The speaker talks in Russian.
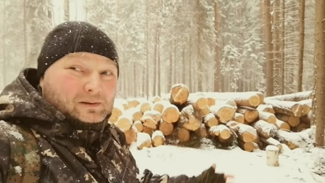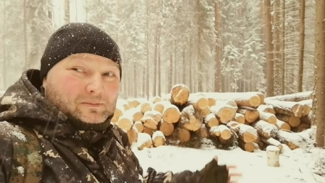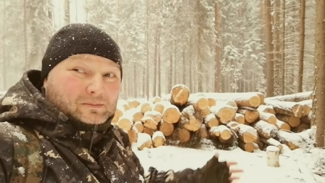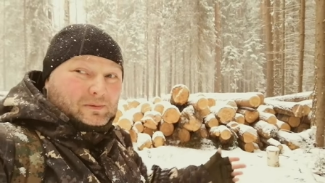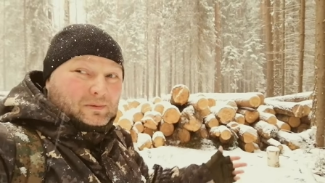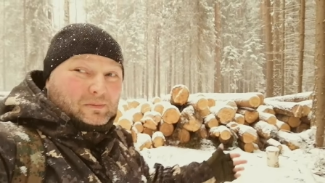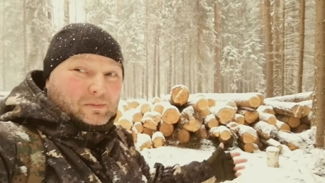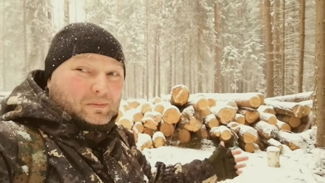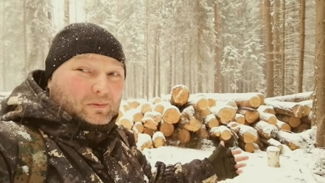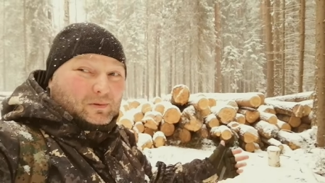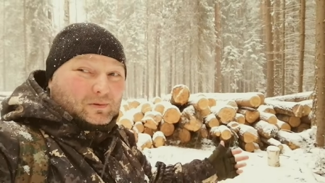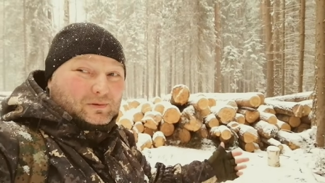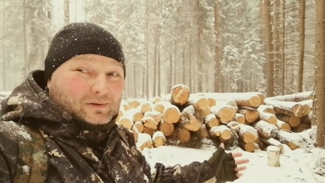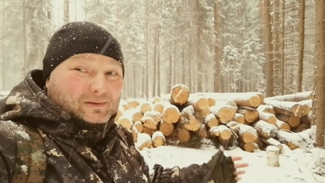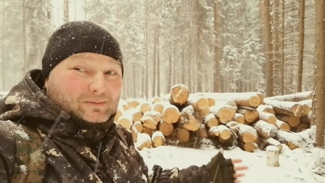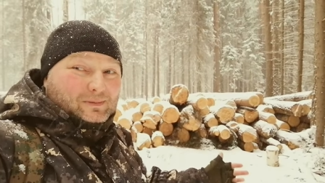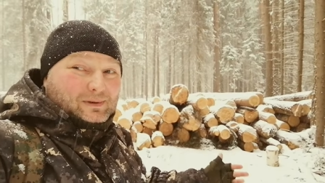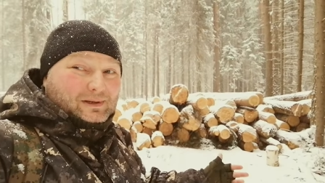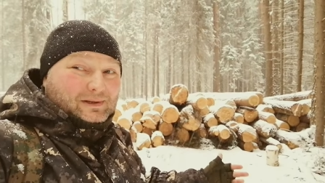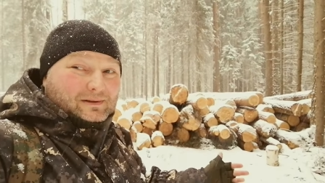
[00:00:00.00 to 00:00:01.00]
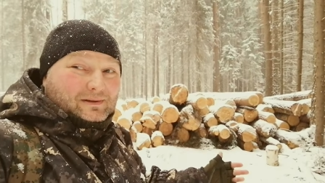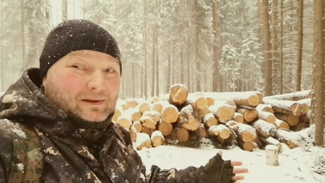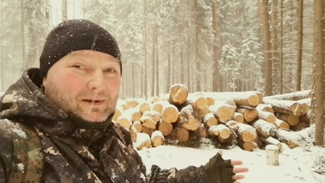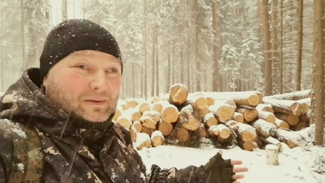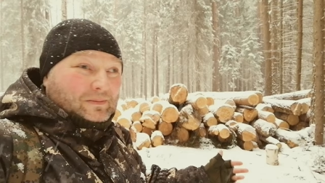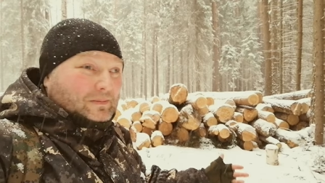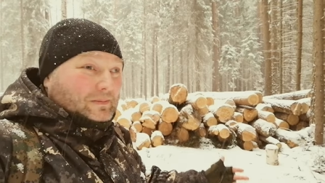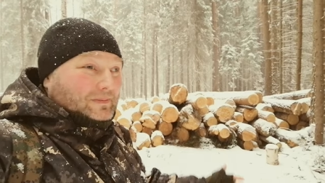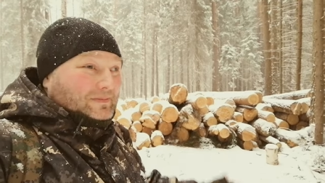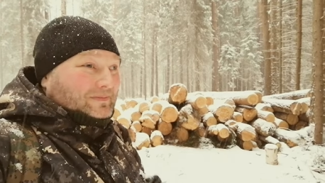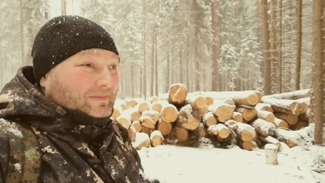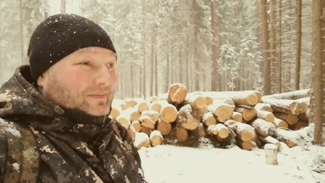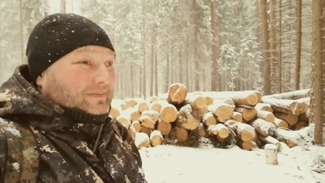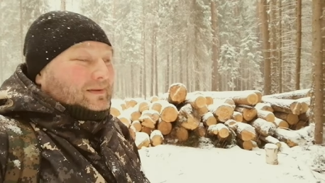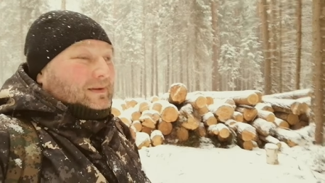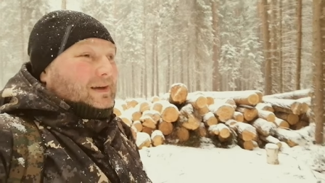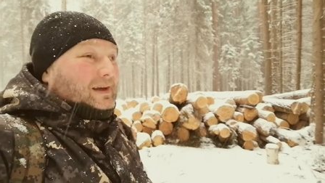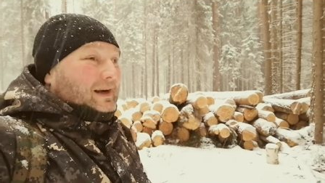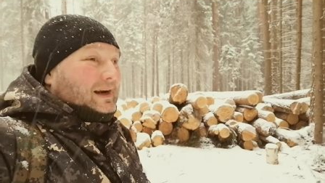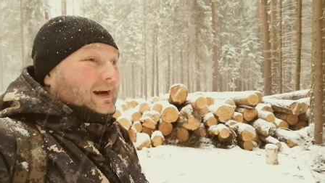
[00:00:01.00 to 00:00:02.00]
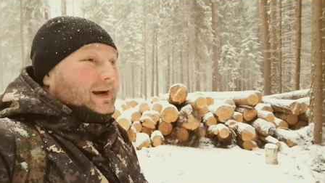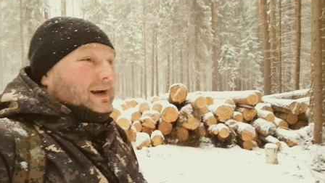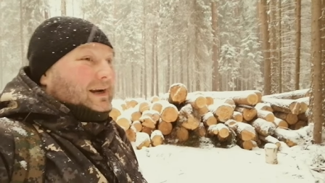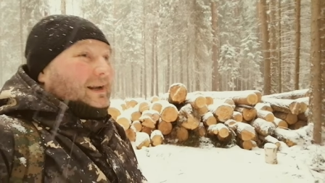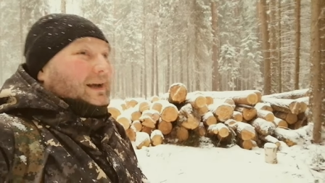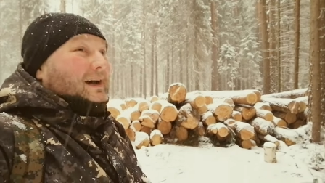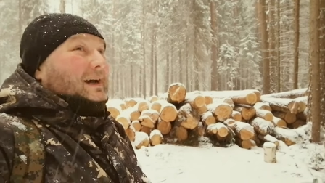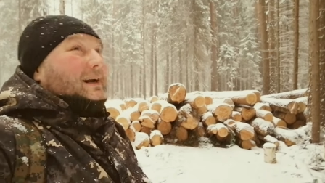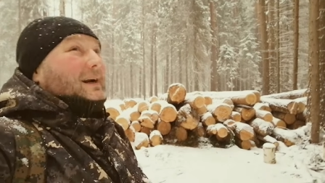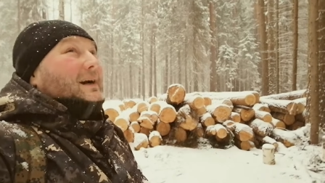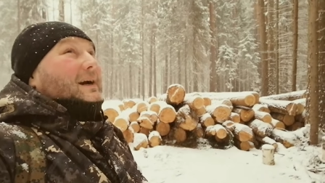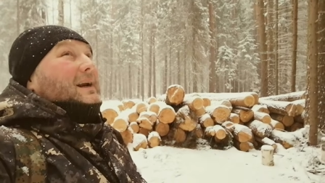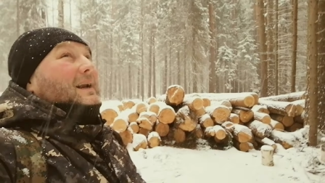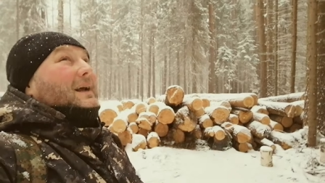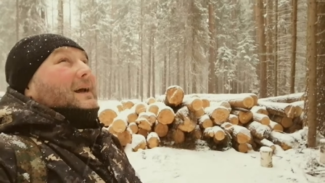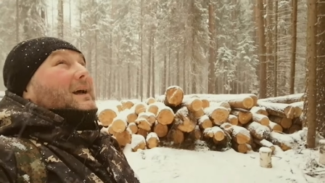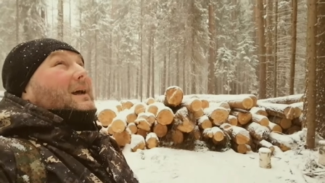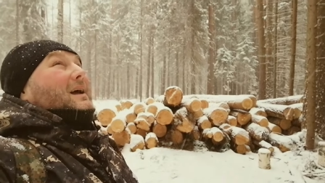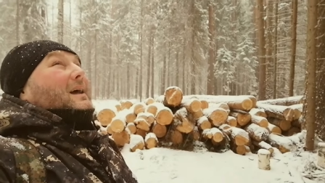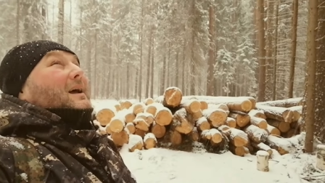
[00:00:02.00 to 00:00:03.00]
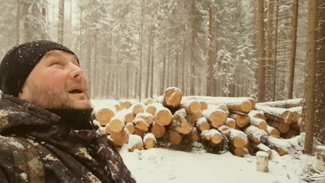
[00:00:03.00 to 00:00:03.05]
мы бы просто, блин, реально орали.